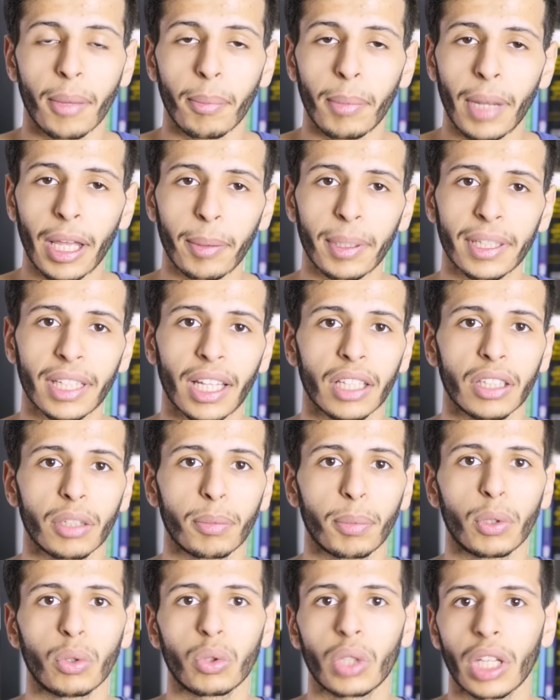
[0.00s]
بلاك بيري تخطط
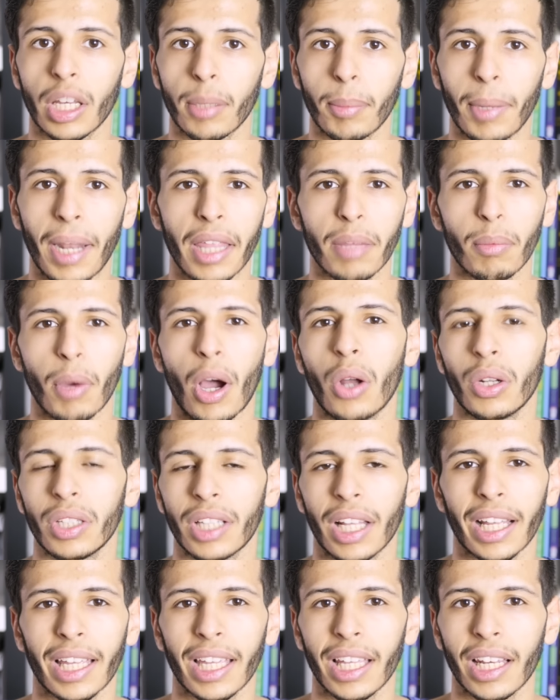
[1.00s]
بانه تقريبا هذه
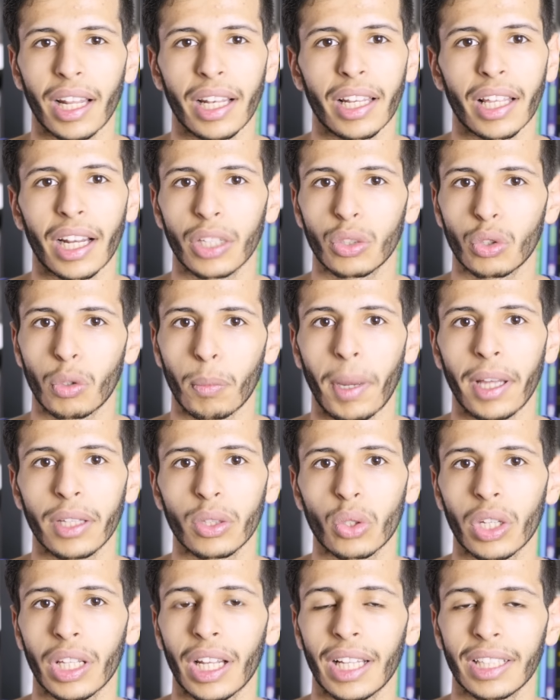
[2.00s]
محاولتها الاخيره اللي راح تكون مع
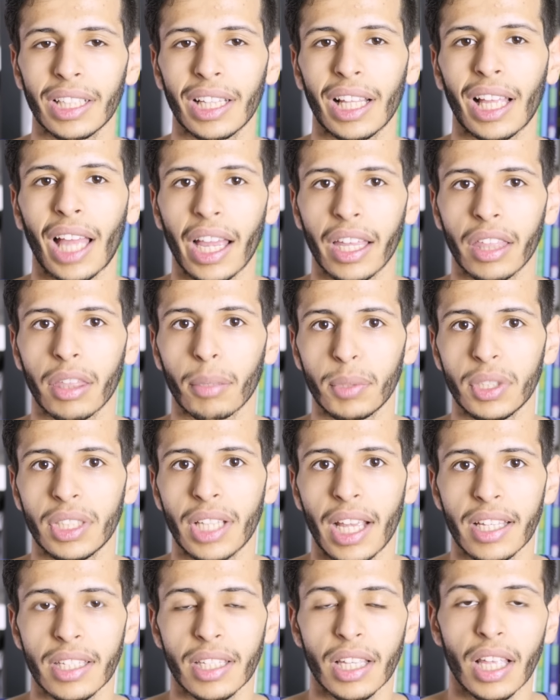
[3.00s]
اندرويد راح تطلق اكثر من
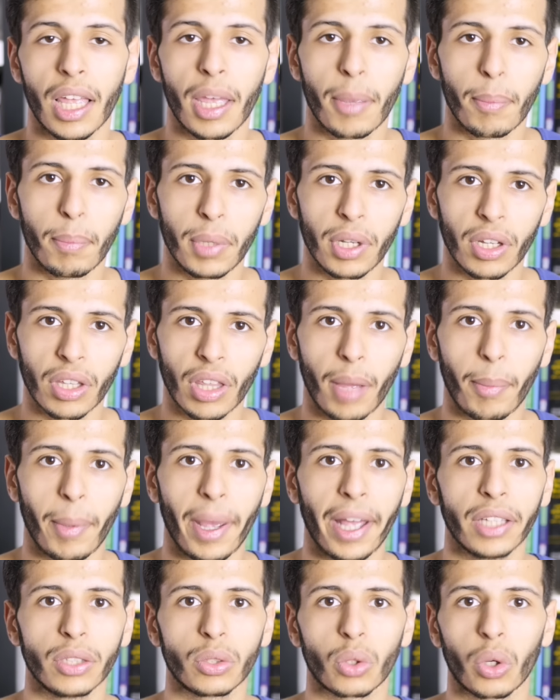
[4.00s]
جهاز بنظام
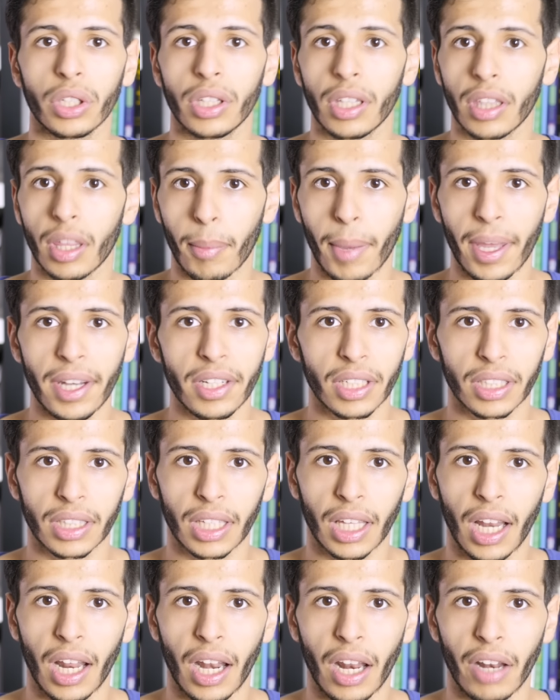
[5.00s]
اندرويد اذا ما نجحت
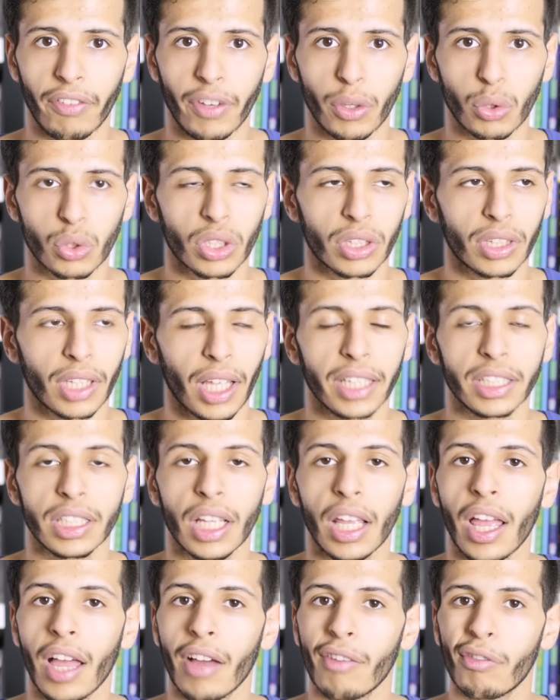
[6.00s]
خلال 2016
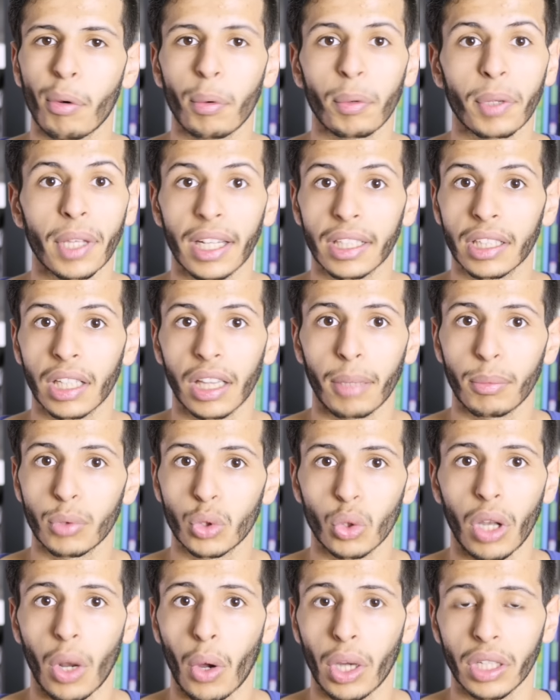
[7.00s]
فممكن تطلع من
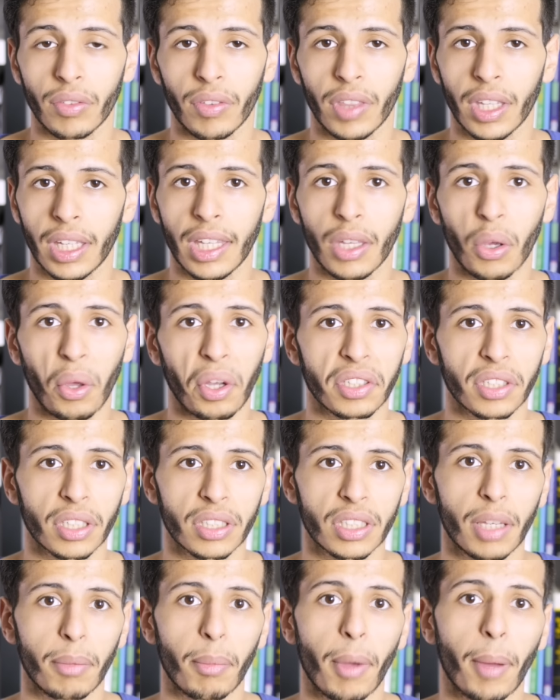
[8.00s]
سوق الهواتف الذكيه وانا
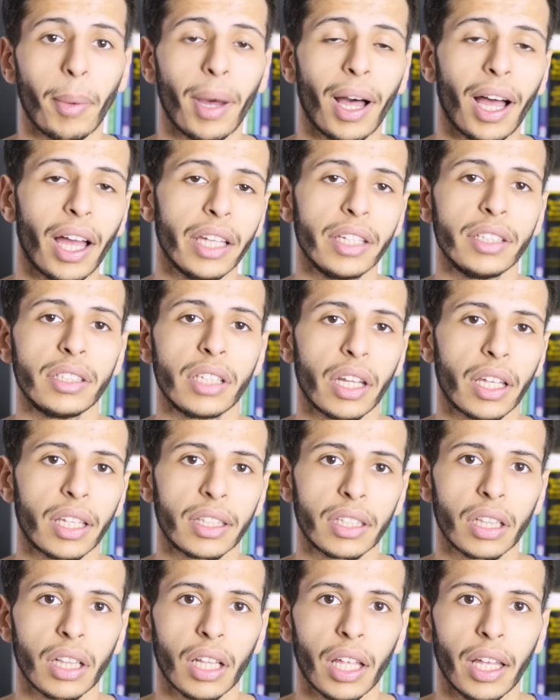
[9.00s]
شخصيا ما ابغى اي شركه
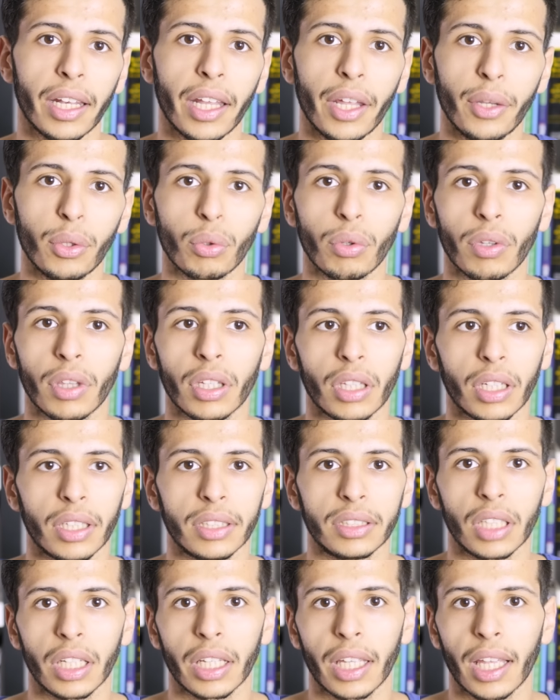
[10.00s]
تطلع لانه اذا
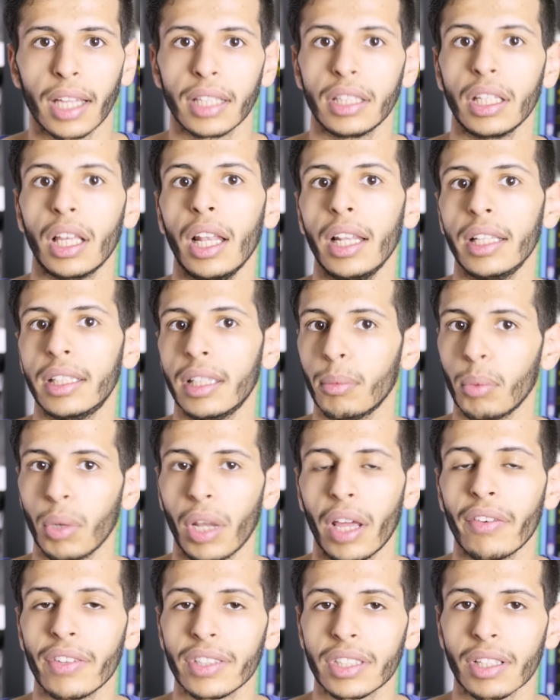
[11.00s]
طلعت شركات قلت
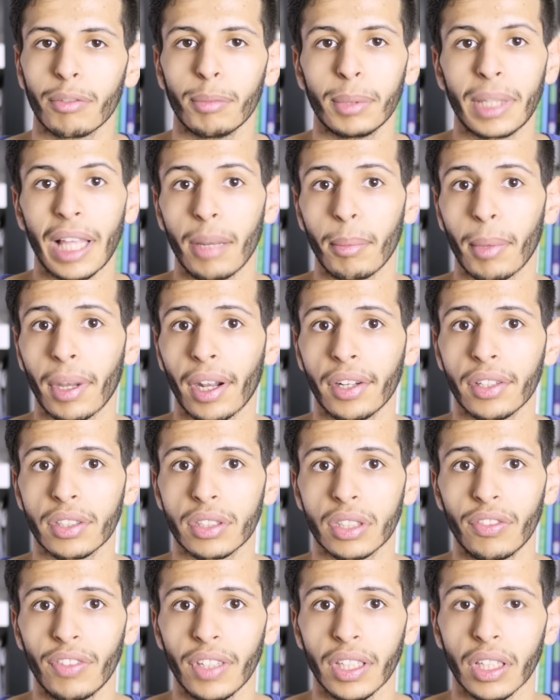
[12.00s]
المنافسه فبالتالي ما راح
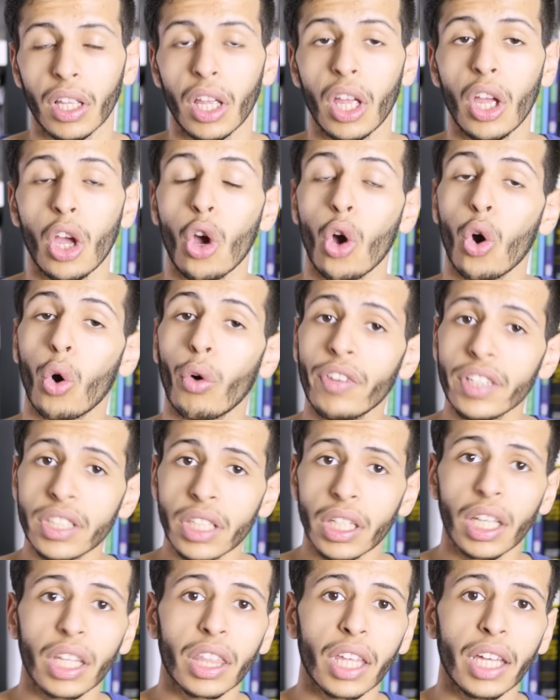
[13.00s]
نستفيد وفي
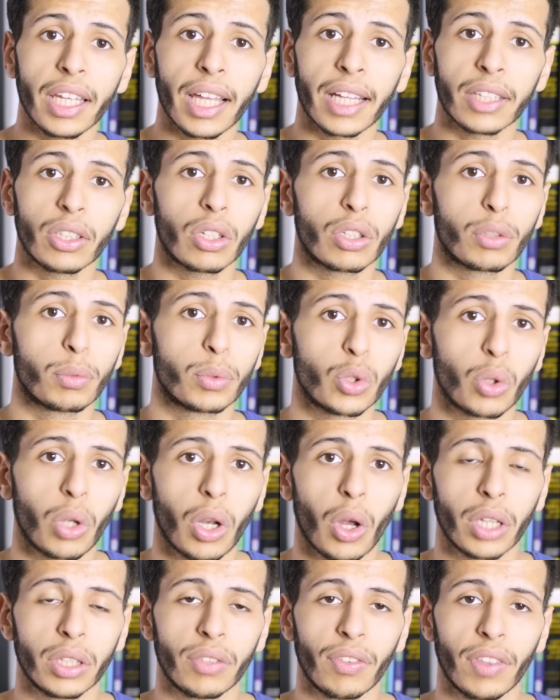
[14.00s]
شركه ثانيه حتدخل من سوق
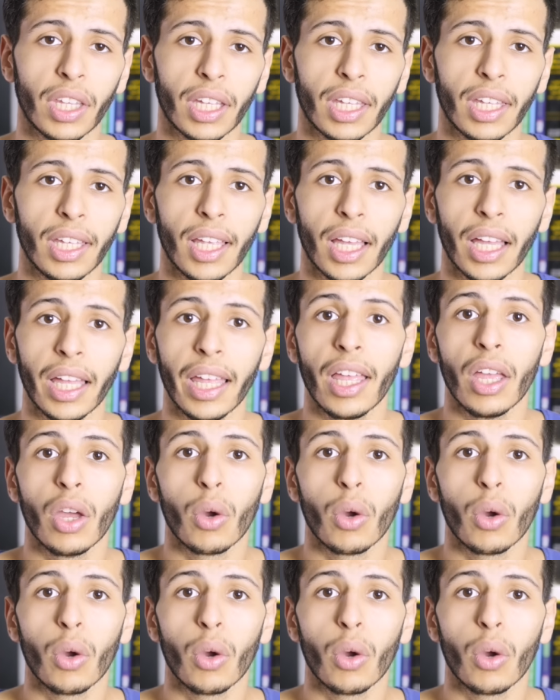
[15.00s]
الهواتف الذكيه